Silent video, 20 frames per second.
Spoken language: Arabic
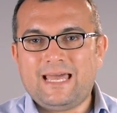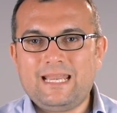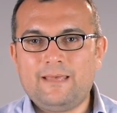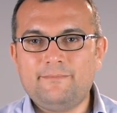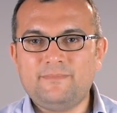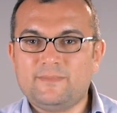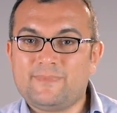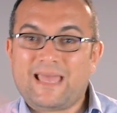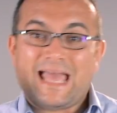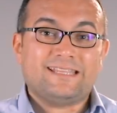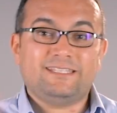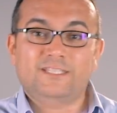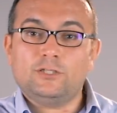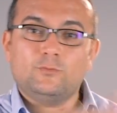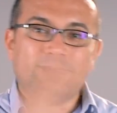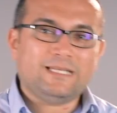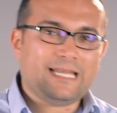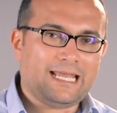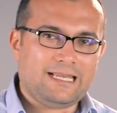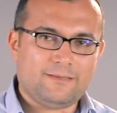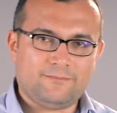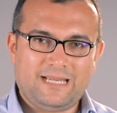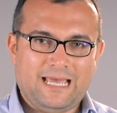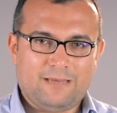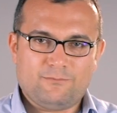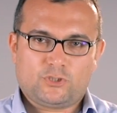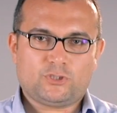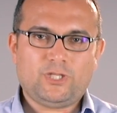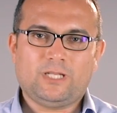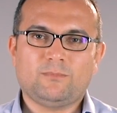الم يبقى هديله بالالم لا
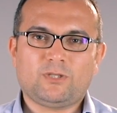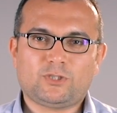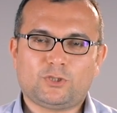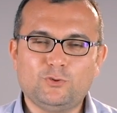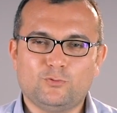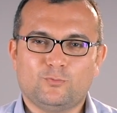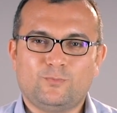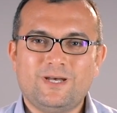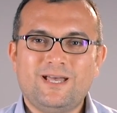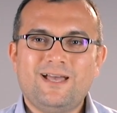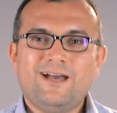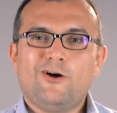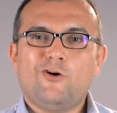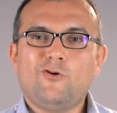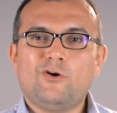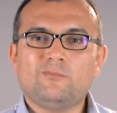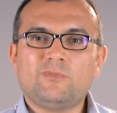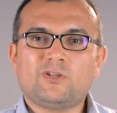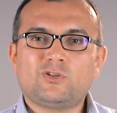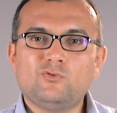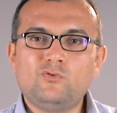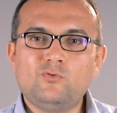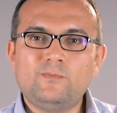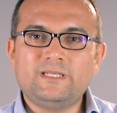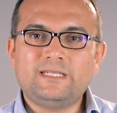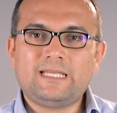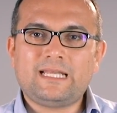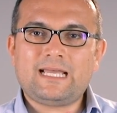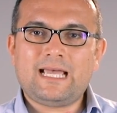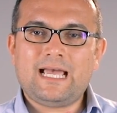مش ده المطلوب هو المطلوب
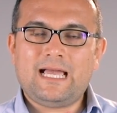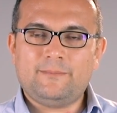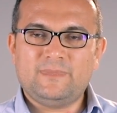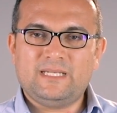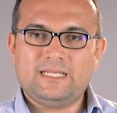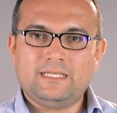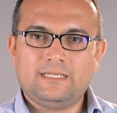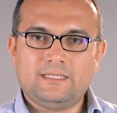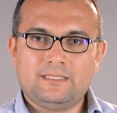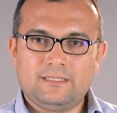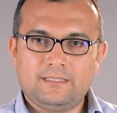ان انا اعمل